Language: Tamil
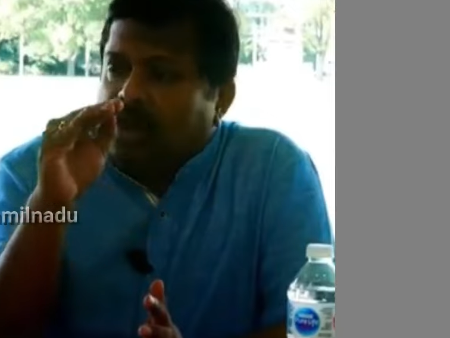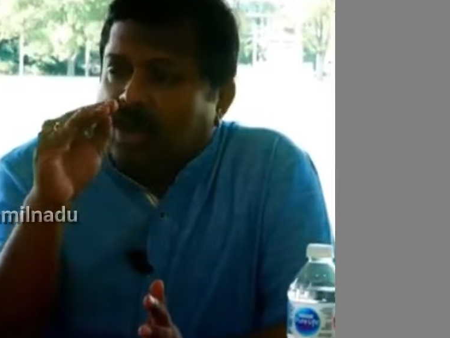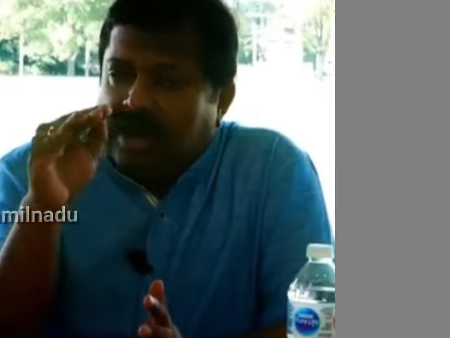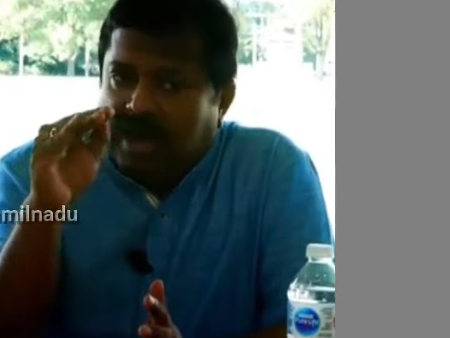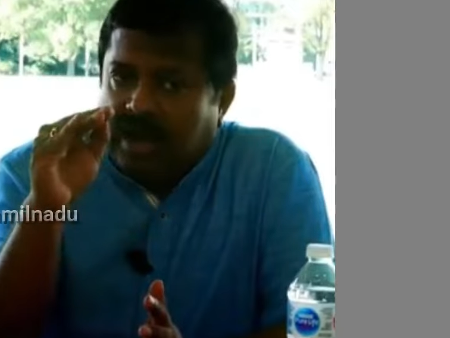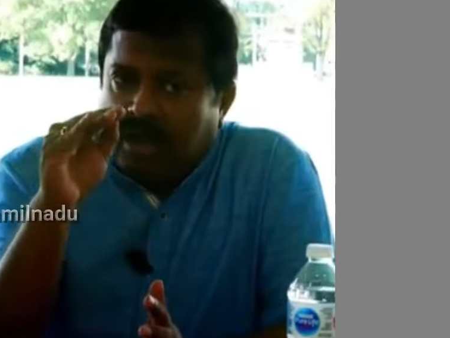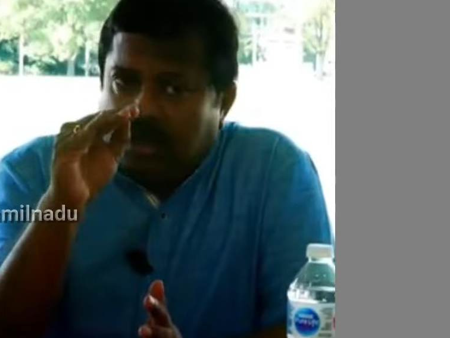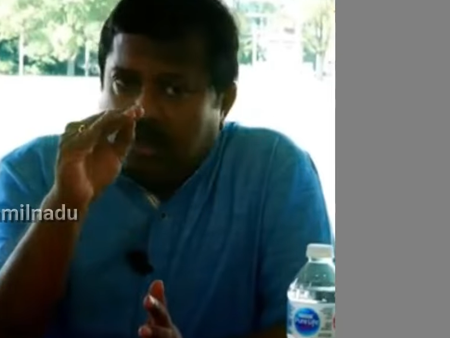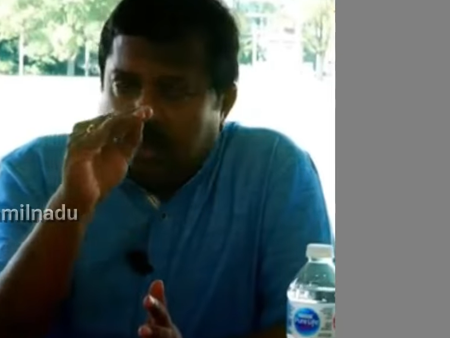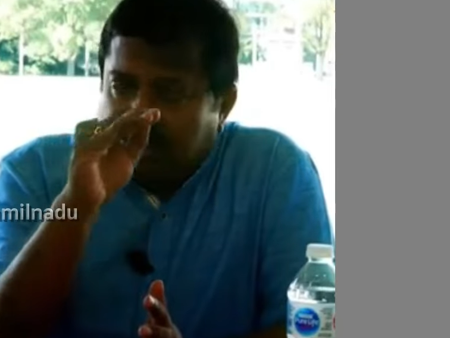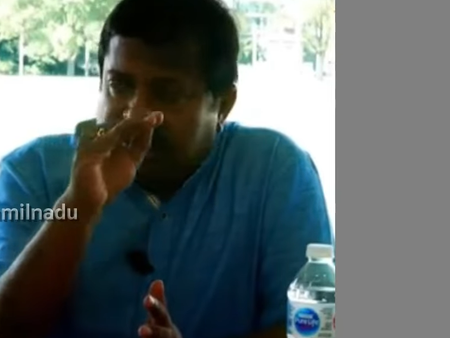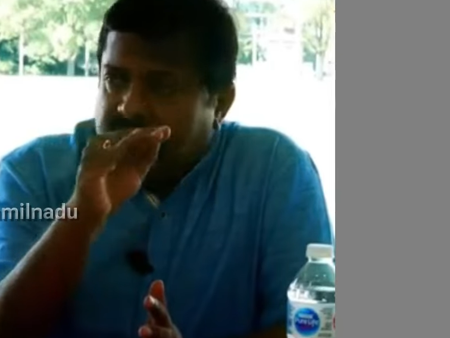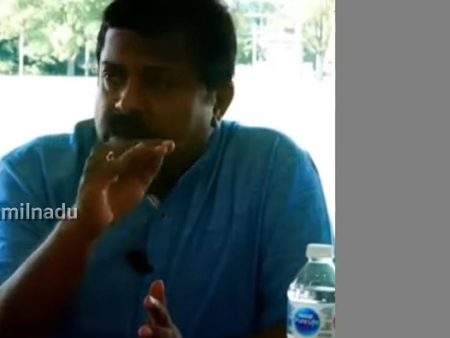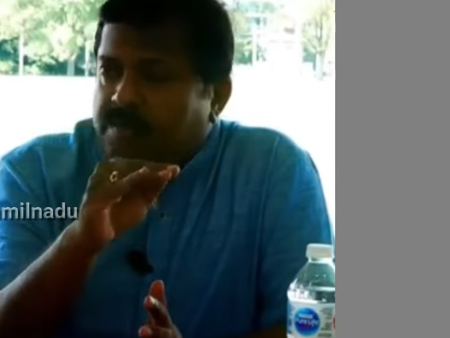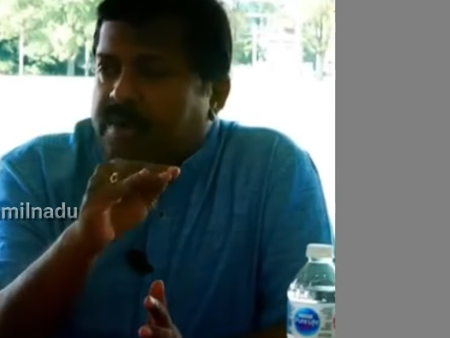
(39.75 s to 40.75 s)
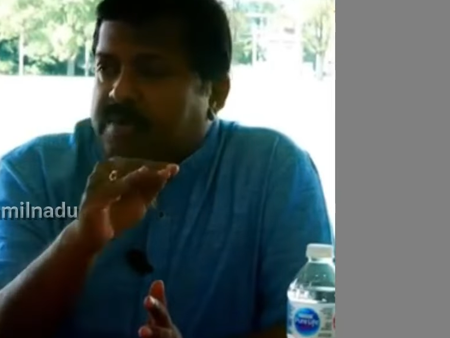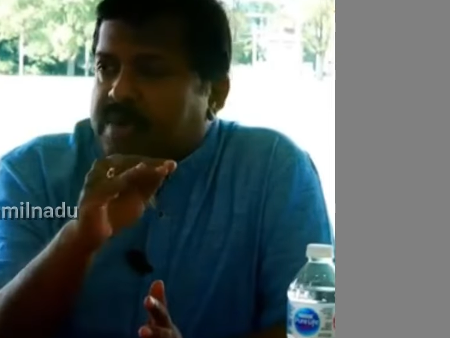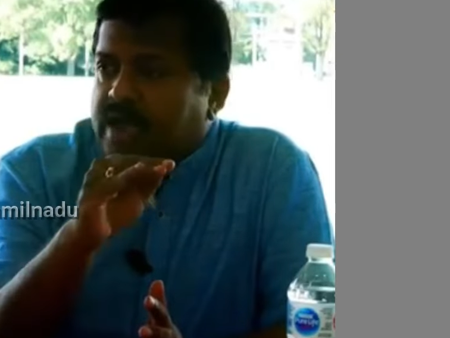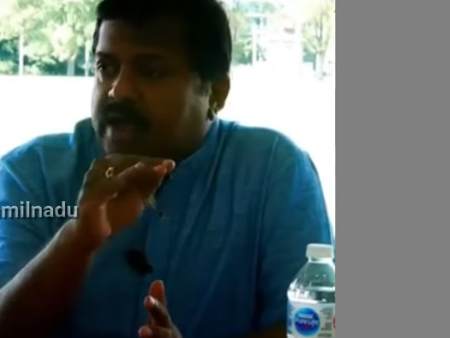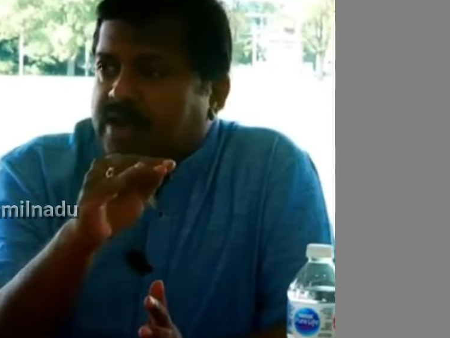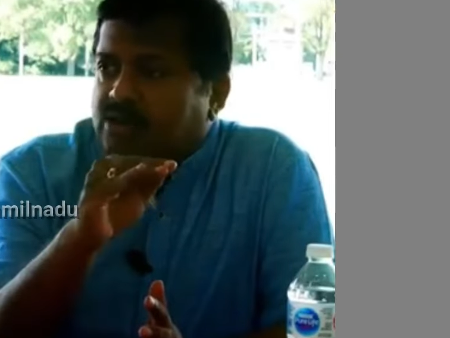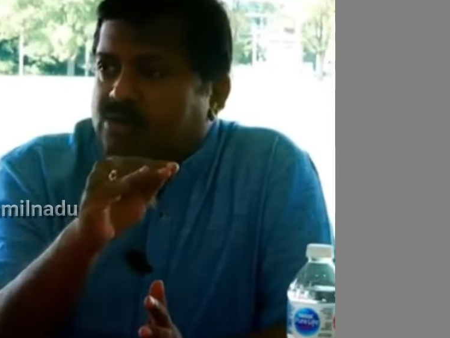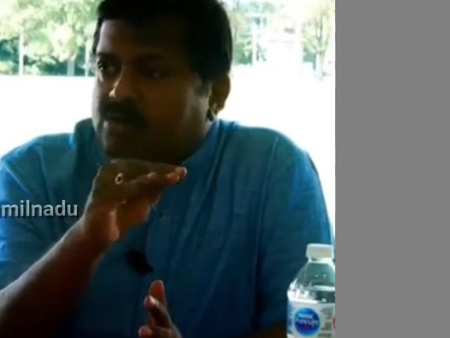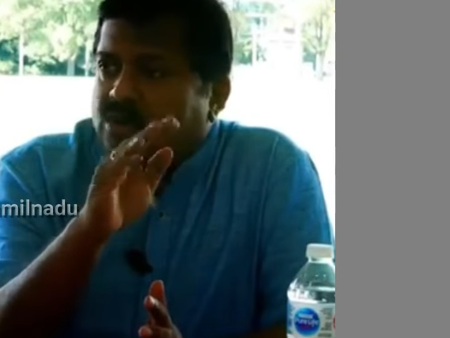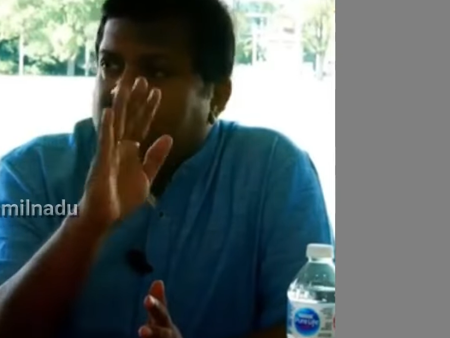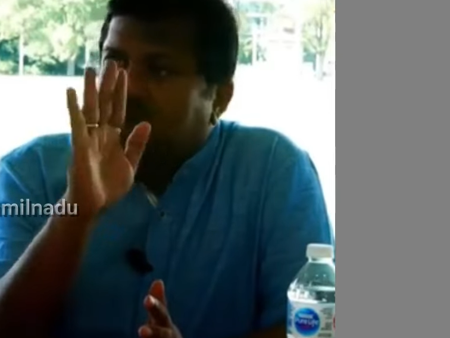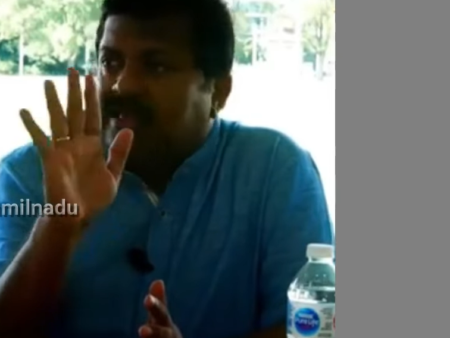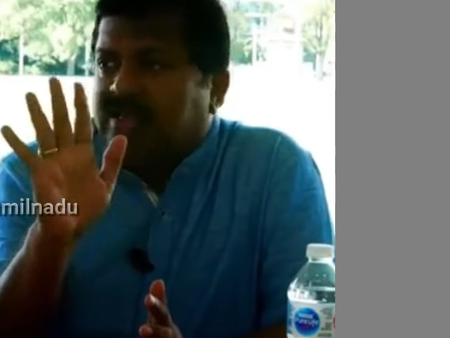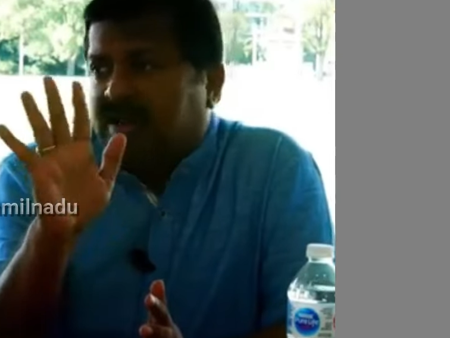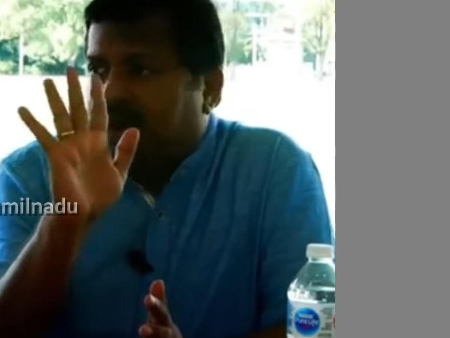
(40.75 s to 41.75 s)
இல்லைன்னா அந்த டிஸ்லிப்டிமியாக இருக்கும்போது
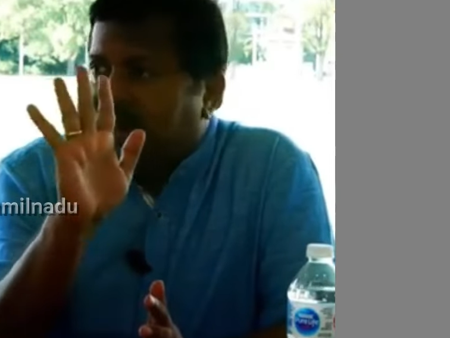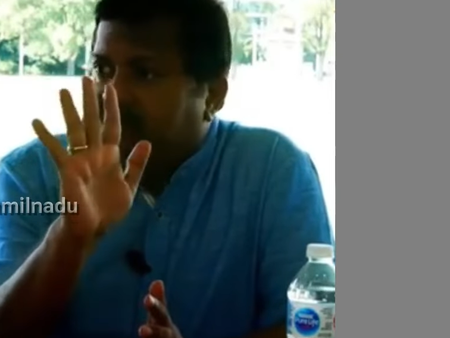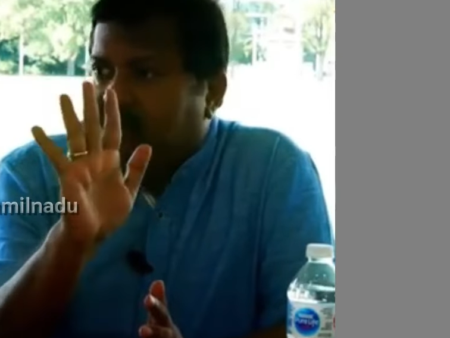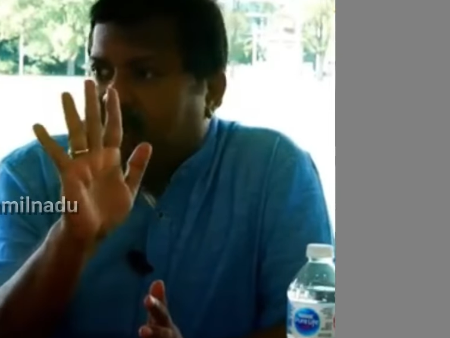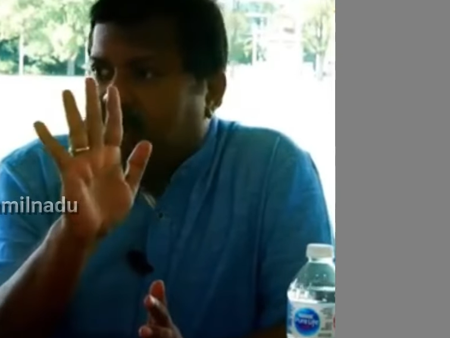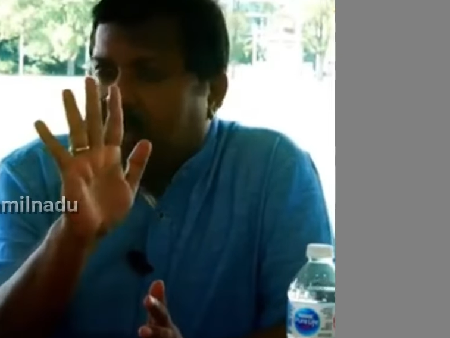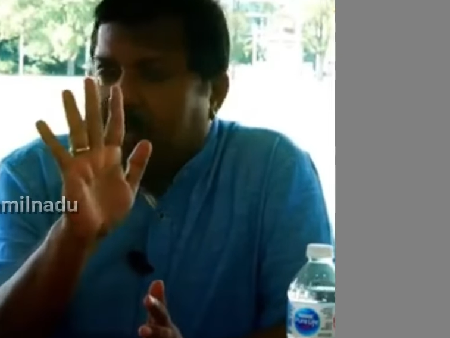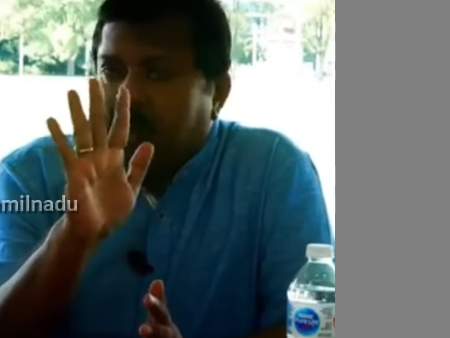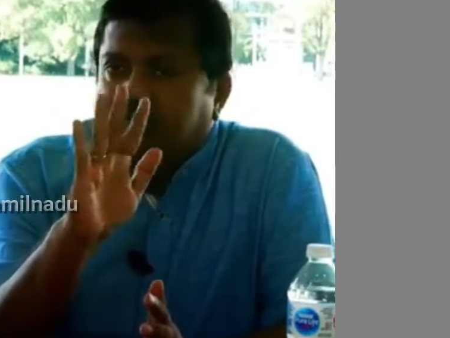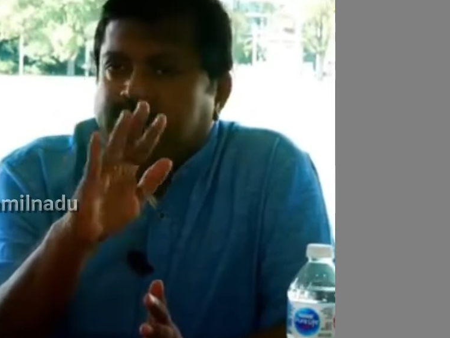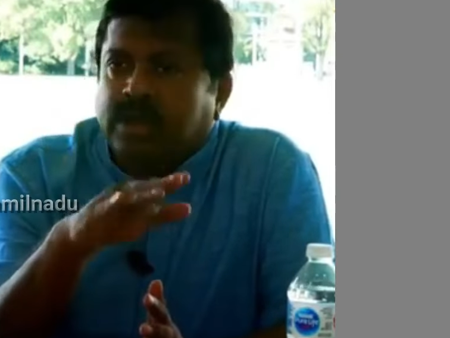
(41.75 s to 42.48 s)
அதை எடுக்க வேண்டாம்